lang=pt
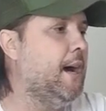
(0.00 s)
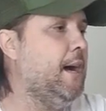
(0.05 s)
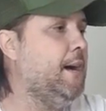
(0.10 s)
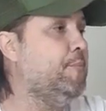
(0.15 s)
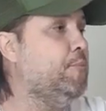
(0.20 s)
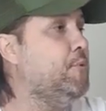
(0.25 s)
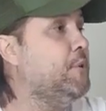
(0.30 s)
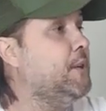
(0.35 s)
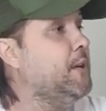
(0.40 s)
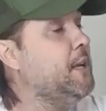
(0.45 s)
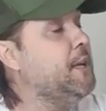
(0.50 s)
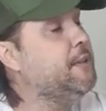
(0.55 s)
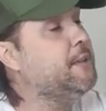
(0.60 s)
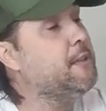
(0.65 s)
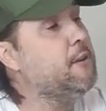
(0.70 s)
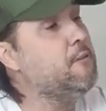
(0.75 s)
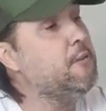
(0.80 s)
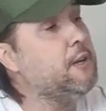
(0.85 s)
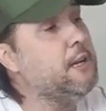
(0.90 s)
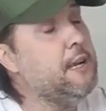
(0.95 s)
Ah, por que
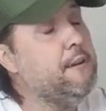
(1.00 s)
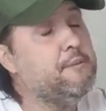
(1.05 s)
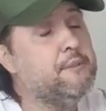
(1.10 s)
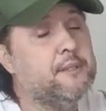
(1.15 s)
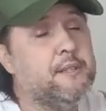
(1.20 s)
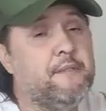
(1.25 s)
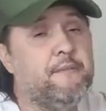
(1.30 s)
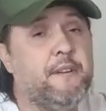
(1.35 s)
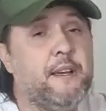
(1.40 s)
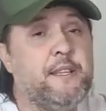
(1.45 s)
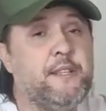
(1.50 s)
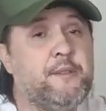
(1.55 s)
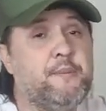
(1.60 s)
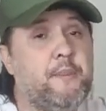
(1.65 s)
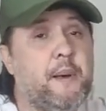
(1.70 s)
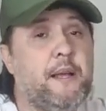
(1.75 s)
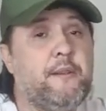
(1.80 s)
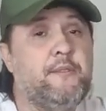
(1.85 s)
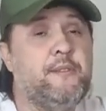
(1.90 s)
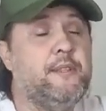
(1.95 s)
então, Cleber, você faz
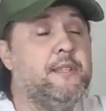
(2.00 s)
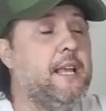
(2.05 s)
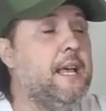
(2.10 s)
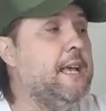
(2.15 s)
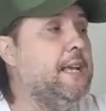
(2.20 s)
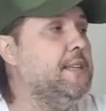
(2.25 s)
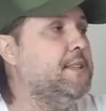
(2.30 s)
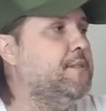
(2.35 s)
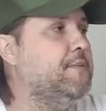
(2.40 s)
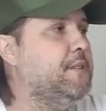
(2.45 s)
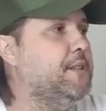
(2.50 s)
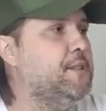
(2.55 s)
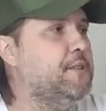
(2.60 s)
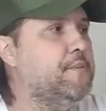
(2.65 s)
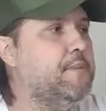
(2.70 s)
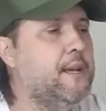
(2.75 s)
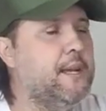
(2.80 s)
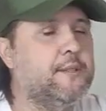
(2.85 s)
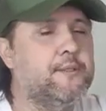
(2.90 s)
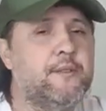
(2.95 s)
espaço de 10 e
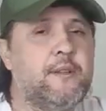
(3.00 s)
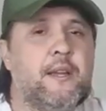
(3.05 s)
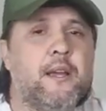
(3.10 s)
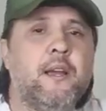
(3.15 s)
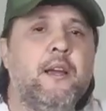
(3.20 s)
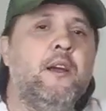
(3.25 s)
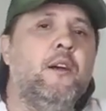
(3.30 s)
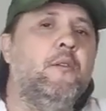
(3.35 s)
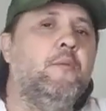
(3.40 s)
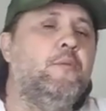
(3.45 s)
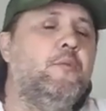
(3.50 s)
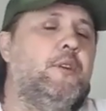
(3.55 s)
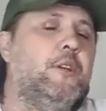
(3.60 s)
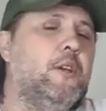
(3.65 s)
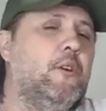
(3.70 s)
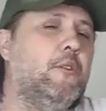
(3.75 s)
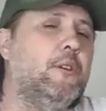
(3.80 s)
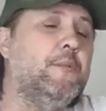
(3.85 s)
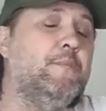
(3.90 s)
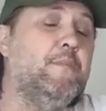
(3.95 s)
20 metros?
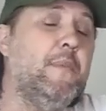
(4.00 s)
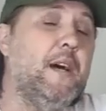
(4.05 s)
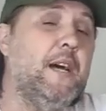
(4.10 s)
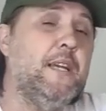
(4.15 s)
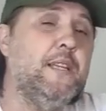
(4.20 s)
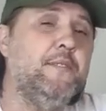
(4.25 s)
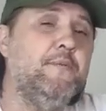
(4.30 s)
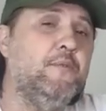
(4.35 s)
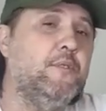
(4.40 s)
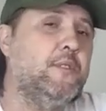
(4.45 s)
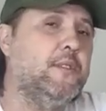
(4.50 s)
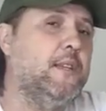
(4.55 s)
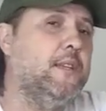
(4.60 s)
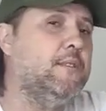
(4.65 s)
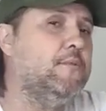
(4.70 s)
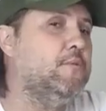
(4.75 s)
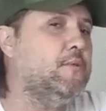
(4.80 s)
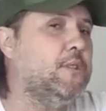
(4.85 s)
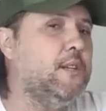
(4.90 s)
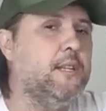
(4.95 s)
Porque é o que mais
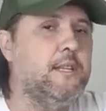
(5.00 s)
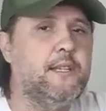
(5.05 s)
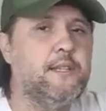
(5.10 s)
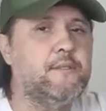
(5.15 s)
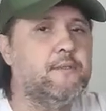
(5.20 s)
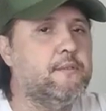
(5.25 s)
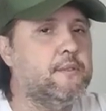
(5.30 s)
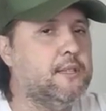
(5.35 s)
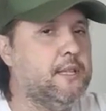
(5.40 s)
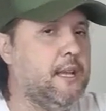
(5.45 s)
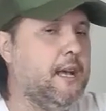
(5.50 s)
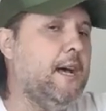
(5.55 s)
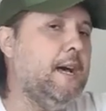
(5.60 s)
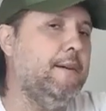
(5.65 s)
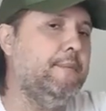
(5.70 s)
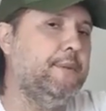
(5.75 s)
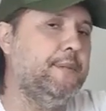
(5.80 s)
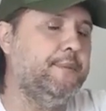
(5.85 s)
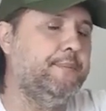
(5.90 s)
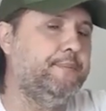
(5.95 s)
vocês utilizam essa
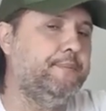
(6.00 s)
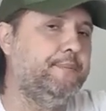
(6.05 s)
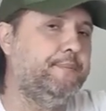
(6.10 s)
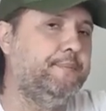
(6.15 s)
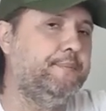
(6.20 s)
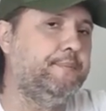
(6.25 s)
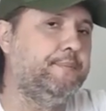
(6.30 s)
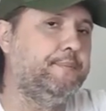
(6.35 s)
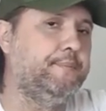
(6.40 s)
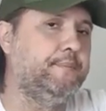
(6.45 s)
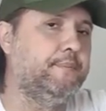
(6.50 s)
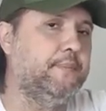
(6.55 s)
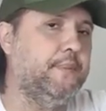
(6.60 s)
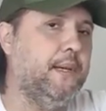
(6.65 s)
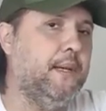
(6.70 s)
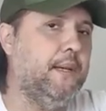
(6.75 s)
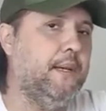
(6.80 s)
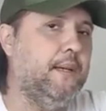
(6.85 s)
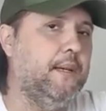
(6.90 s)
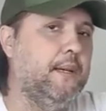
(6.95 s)
arma.
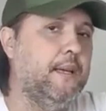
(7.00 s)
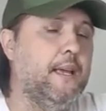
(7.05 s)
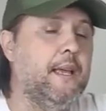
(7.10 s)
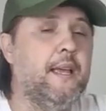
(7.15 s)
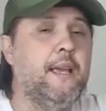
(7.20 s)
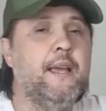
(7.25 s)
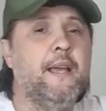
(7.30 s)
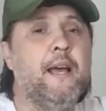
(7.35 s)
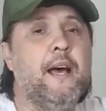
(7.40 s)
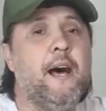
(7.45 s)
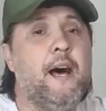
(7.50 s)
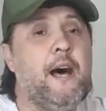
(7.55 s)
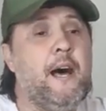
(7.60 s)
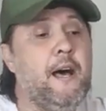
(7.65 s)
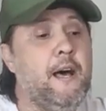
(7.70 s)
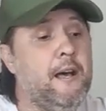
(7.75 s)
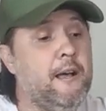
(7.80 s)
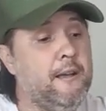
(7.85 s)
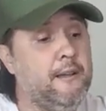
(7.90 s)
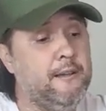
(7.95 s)
Tá?
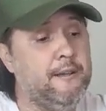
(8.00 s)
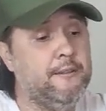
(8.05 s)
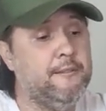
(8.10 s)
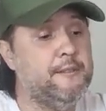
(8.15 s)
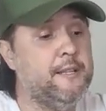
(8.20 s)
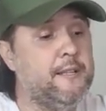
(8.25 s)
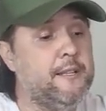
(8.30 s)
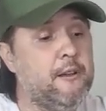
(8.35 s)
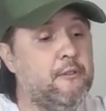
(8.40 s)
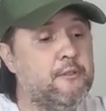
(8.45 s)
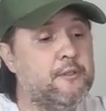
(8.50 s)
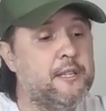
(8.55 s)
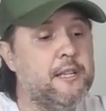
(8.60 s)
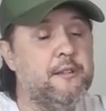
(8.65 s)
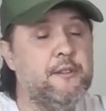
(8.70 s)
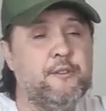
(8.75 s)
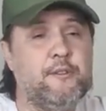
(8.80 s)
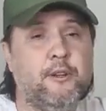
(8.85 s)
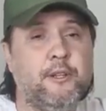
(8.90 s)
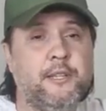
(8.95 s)
Ah, você está
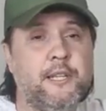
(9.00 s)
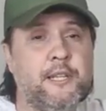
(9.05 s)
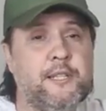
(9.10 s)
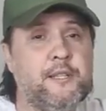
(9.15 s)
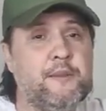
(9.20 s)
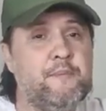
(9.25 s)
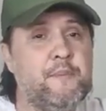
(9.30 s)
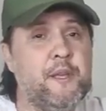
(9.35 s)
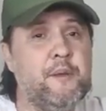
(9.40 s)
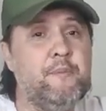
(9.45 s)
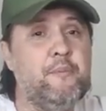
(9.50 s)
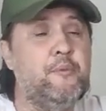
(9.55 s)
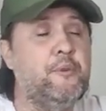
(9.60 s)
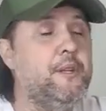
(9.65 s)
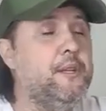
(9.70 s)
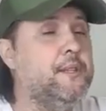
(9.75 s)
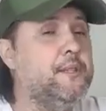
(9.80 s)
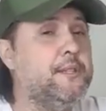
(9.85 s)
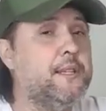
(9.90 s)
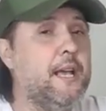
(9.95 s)
usando o JSB, por
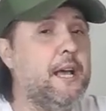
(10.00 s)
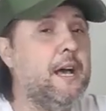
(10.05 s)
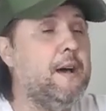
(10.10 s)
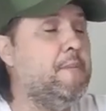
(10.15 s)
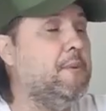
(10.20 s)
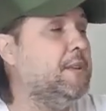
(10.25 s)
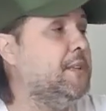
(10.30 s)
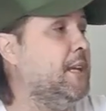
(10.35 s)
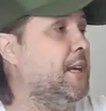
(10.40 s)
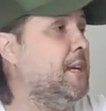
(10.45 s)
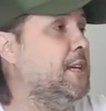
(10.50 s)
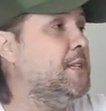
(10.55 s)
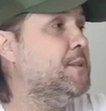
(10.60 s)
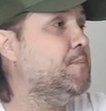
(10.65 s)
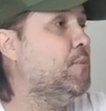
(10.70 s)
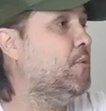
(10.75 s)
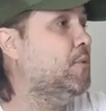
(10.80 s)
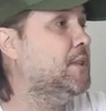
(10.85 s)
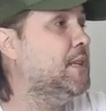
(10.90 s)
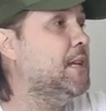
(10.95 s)
isso que a arma está
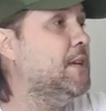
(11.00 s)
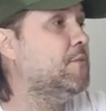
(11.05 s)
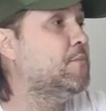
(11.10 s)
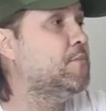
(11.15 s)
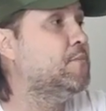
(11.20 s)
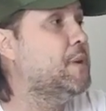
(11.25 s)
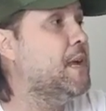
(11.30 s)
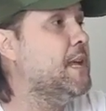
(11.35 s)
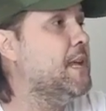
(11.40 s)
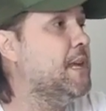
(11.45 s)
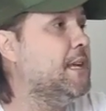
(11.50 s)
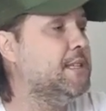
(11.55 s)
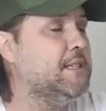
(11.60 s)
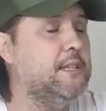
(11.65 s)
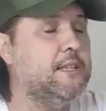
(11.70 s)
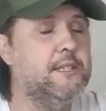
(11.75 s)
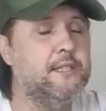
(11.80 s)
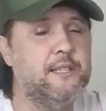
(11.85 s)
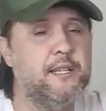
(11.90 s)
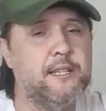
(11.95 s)
respondendo bem
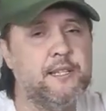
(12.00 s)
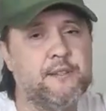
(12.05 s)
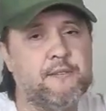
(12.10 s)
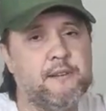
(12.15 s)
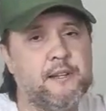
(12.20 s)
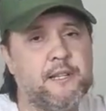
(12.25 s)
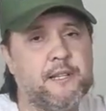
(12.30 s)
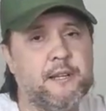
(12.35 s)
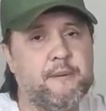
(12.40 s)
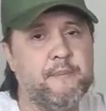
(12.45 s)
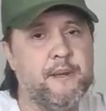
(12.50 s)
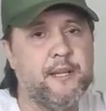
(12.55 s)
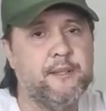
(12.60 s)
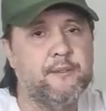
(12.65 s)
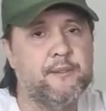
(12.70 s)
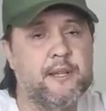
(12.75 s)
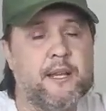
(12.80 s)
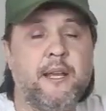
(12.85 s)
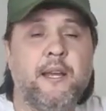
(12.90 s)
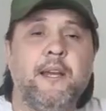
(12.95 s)
essa distância de 40
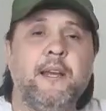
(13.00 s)
metros.